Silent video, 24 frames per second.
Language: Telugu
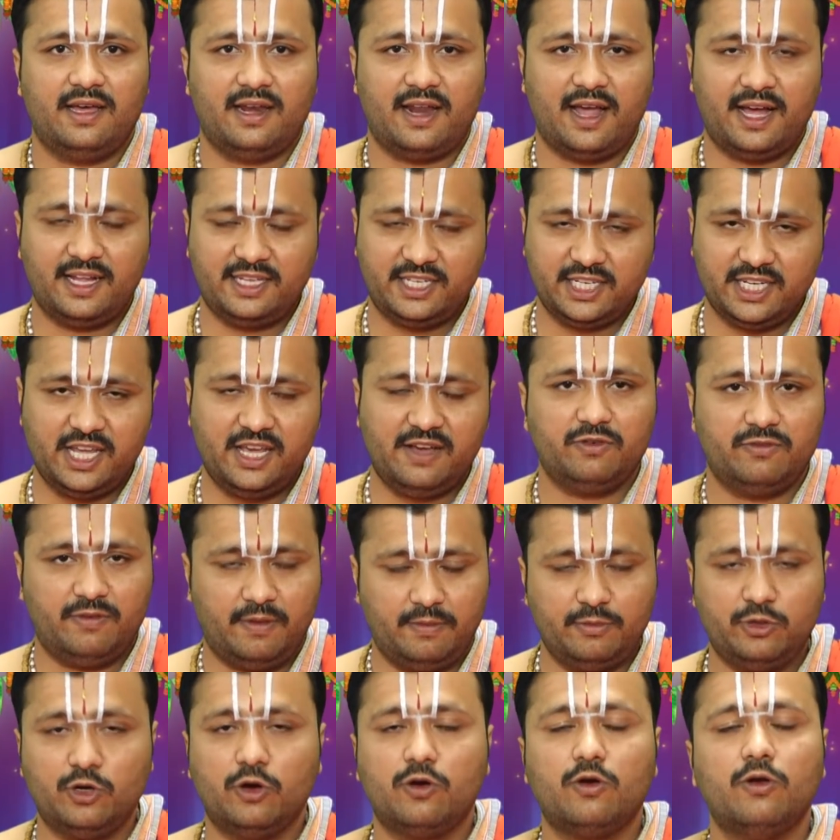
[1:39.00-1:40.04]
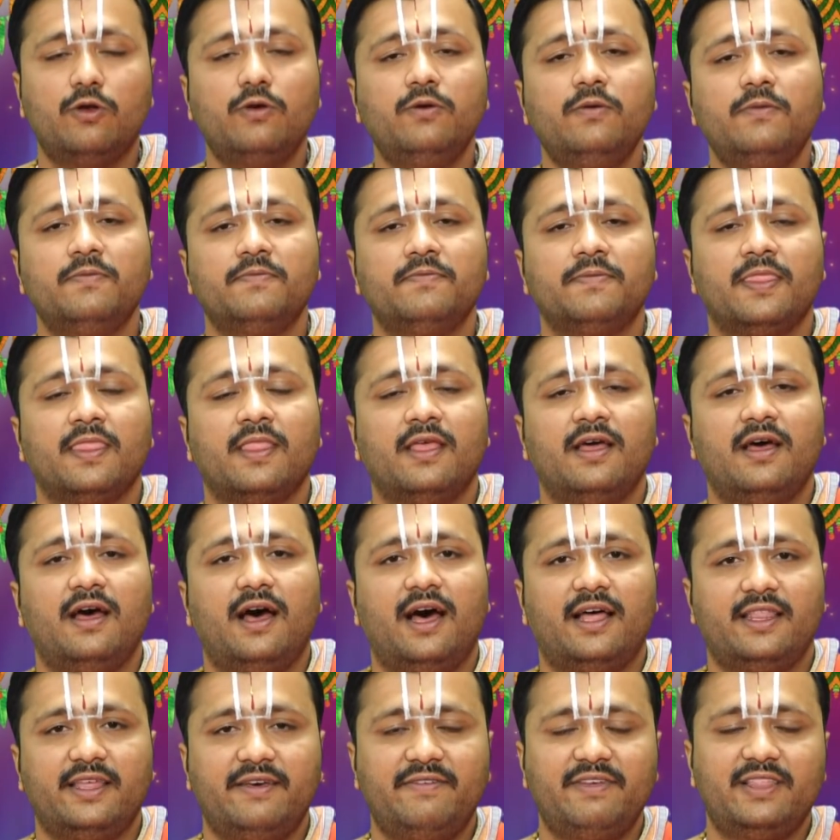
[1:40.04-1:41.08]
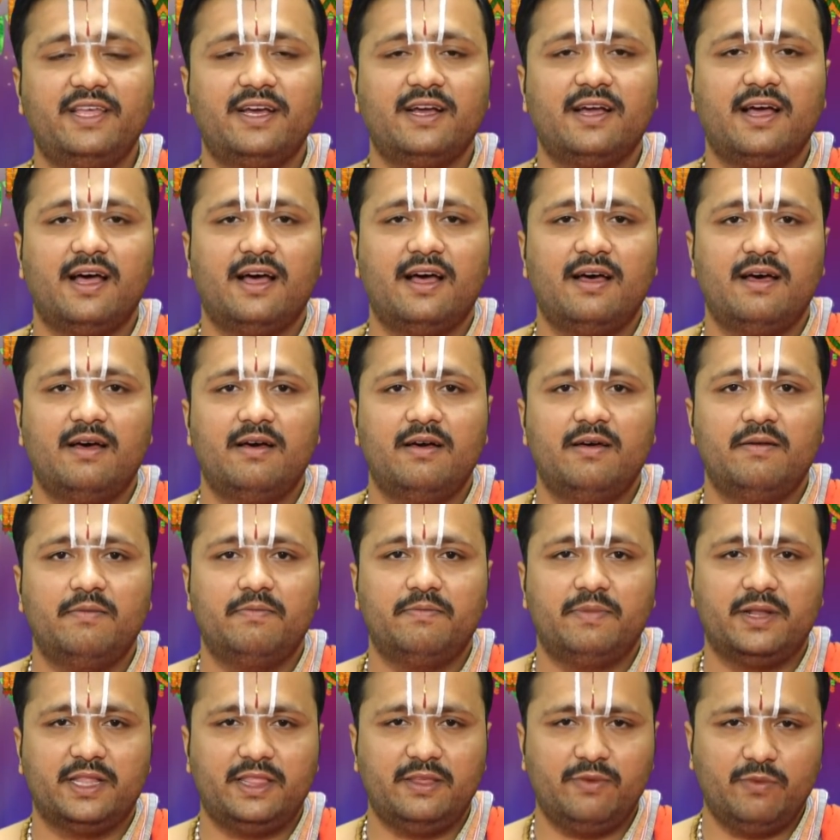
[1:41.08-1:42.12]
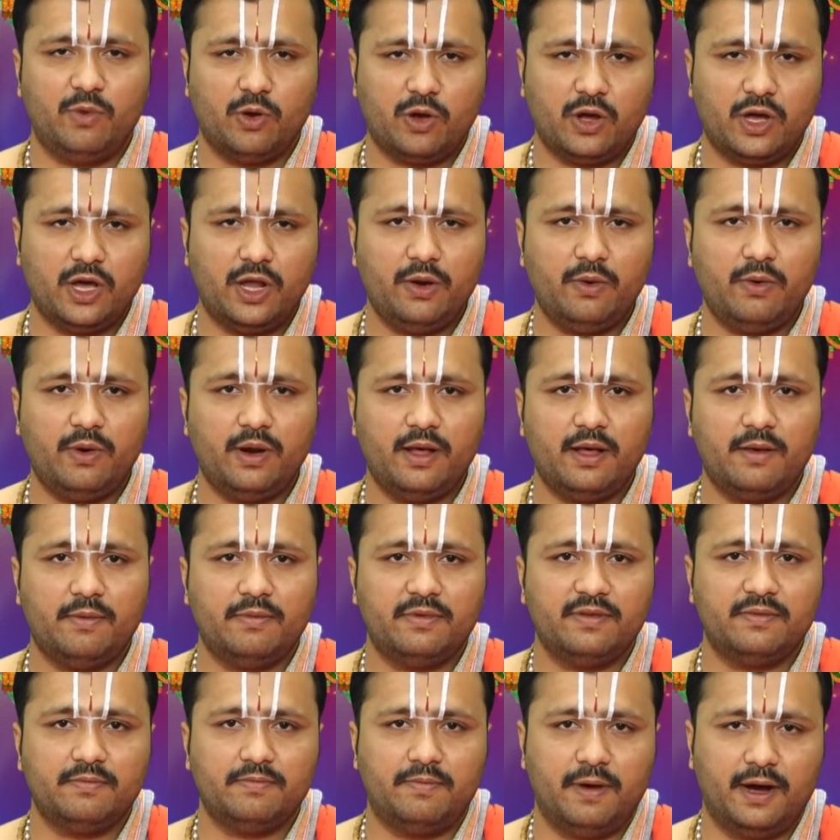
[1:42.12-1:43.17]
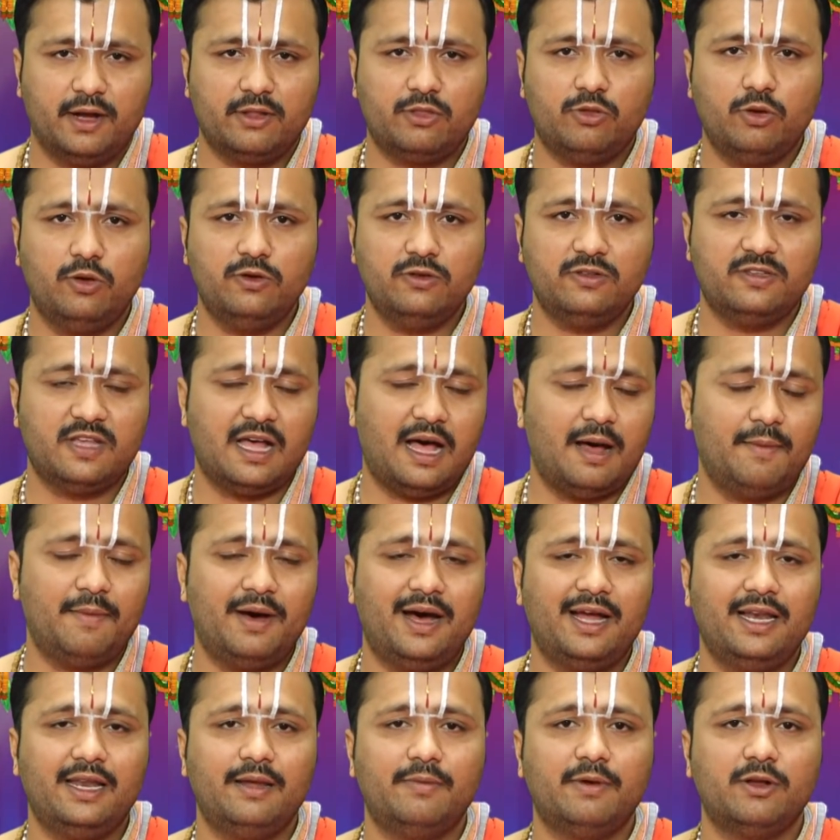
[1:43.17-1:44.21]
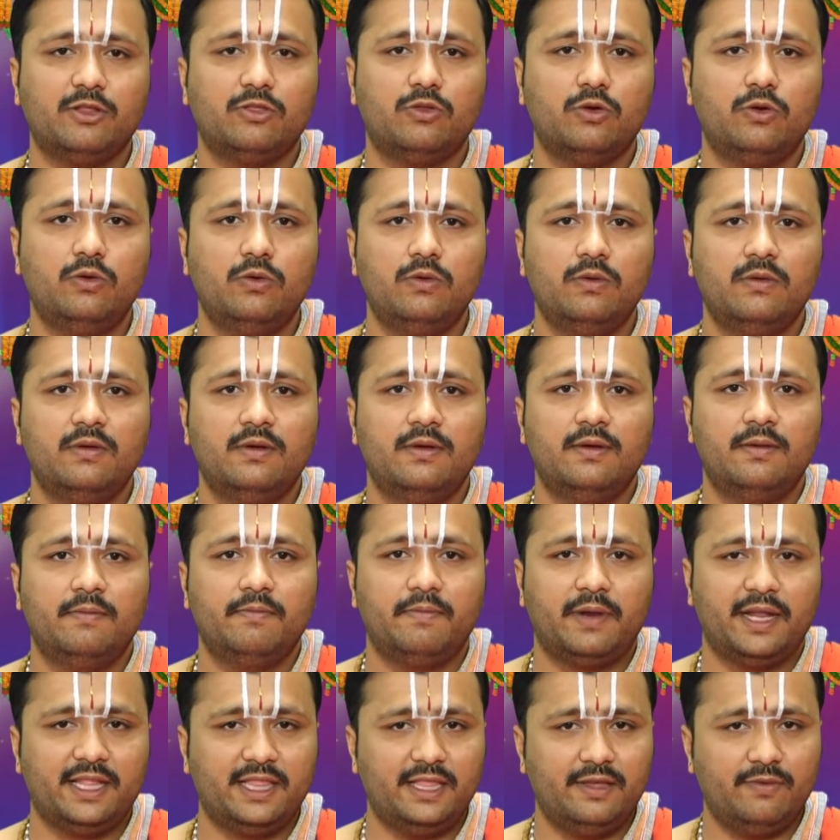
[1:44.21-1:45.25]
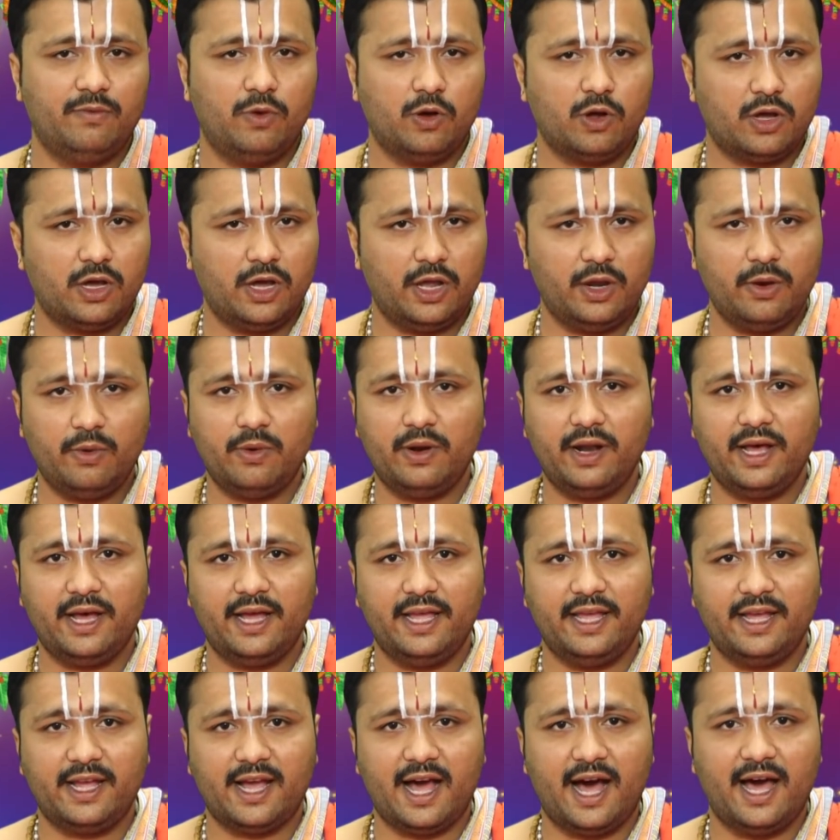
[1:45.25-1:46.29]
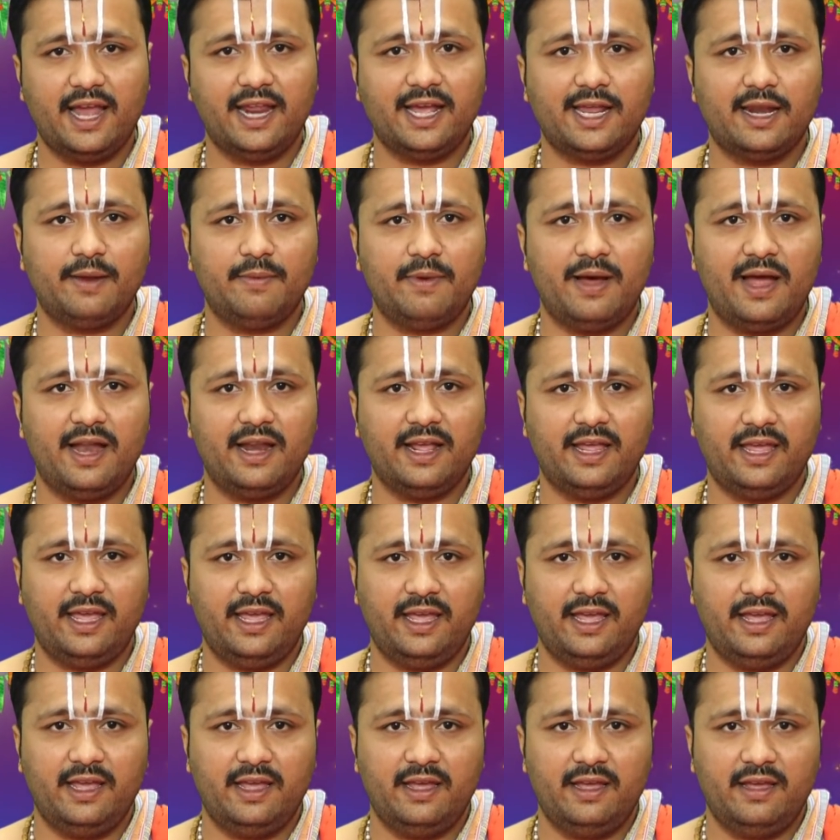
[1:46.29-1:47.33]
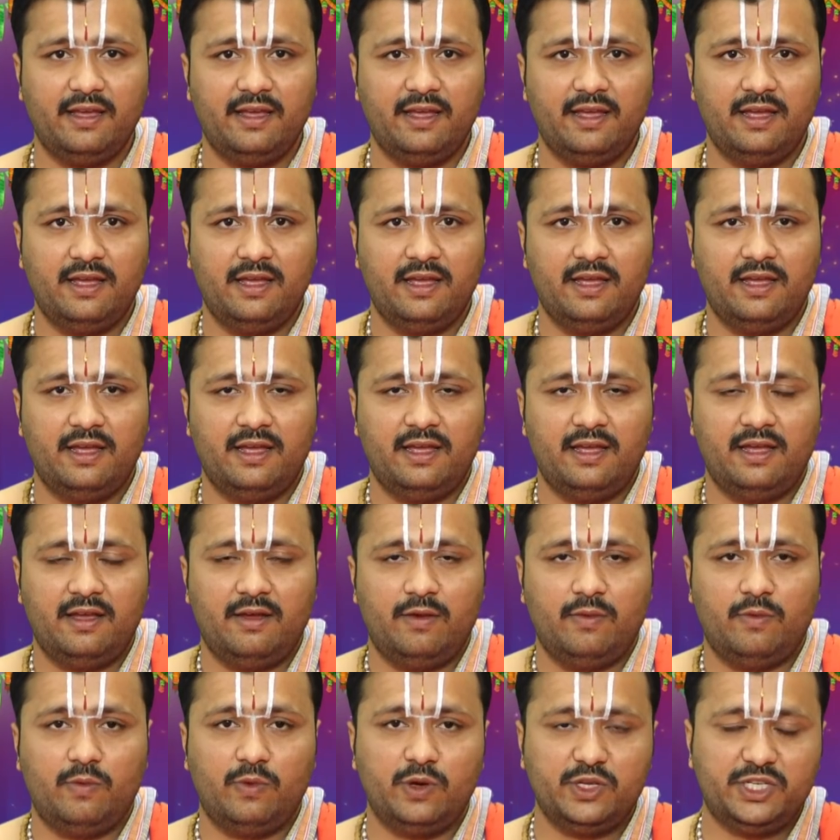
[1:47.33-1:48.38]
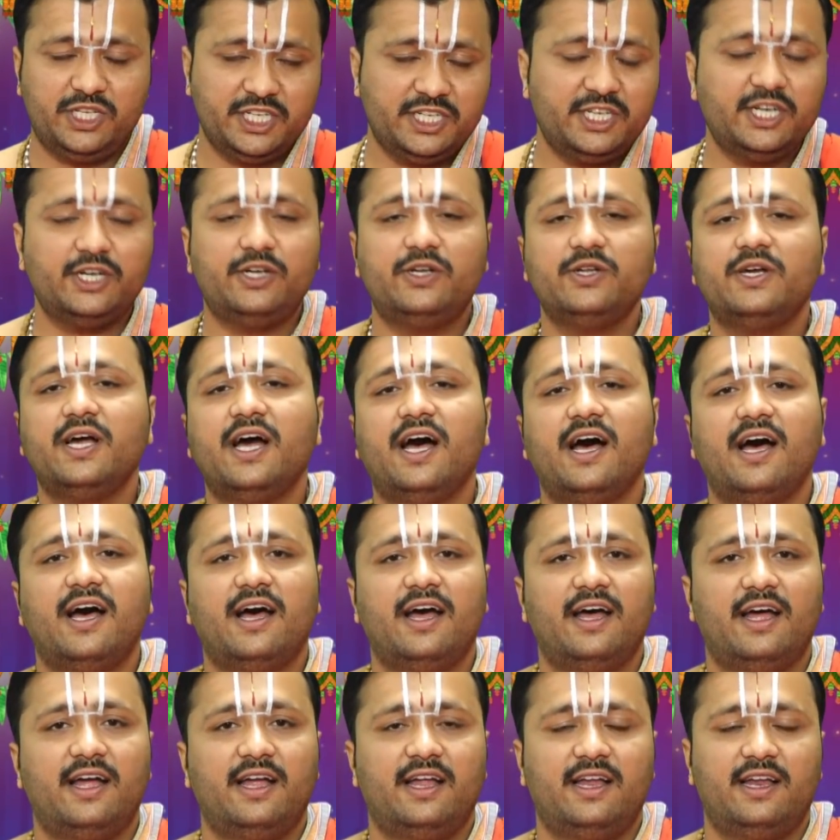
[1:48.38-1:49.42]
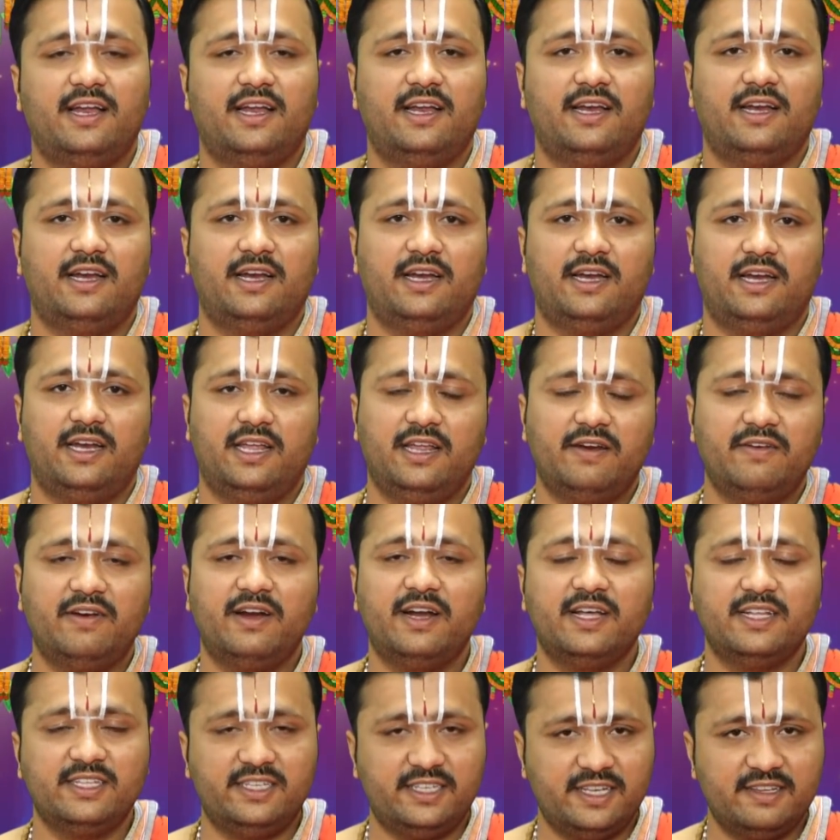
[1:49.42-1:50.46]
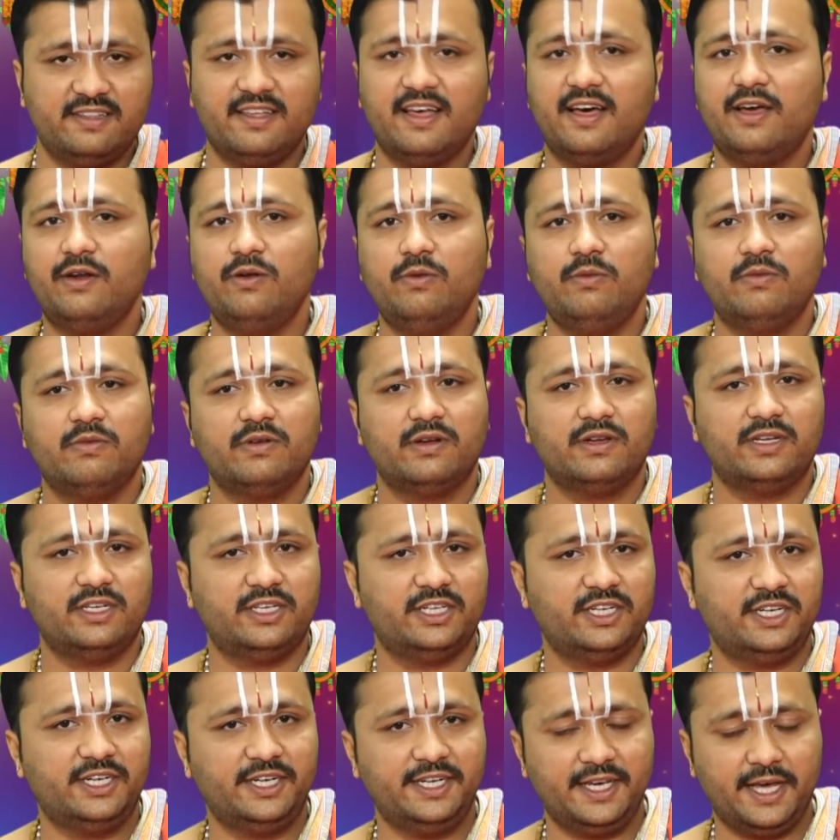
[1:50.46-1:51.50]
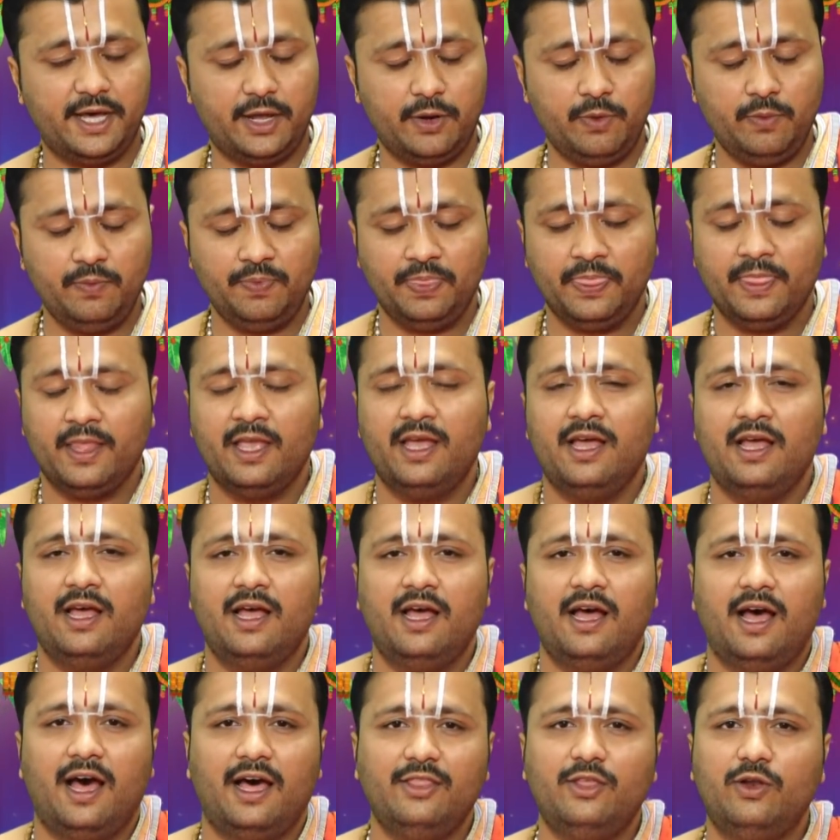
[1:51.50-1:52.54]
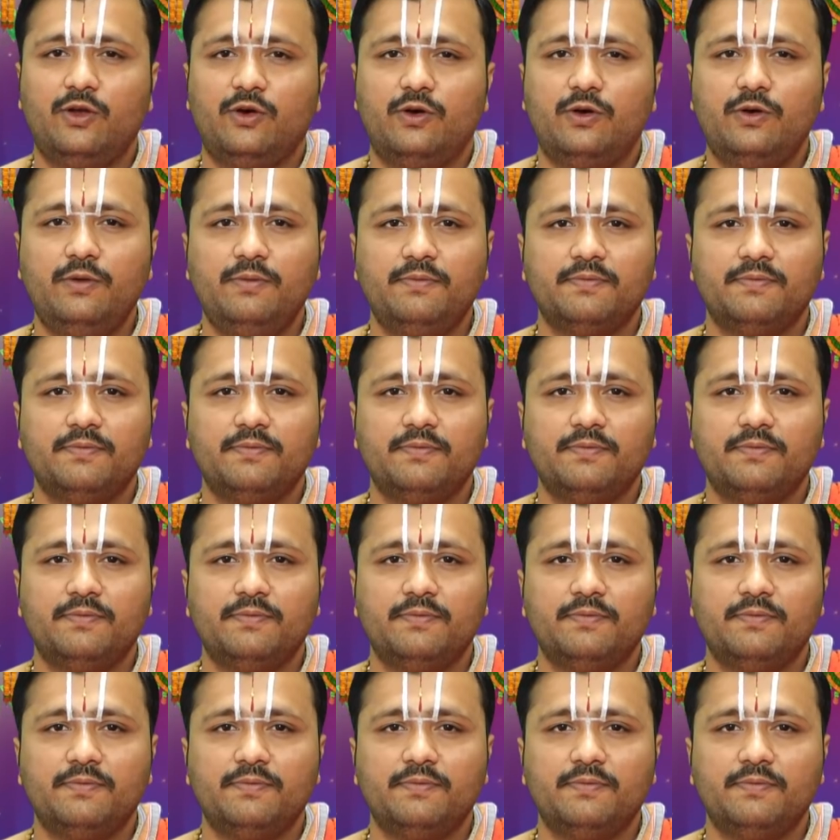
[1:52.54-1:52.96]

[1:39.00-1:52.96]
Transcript: రాజకీయ వంశకులు అదేవిధంగా ప్రతి ఒక్కరు కూడా భక్తులు సామాన్య భక్తులు ప్రతి ఒక్కరు కూడా ఈ కార్యక్రమానికి వచ్చేటట్టుగా నిర్వహణ చేశారు కిషన్ రెడ్డి గారు అందులో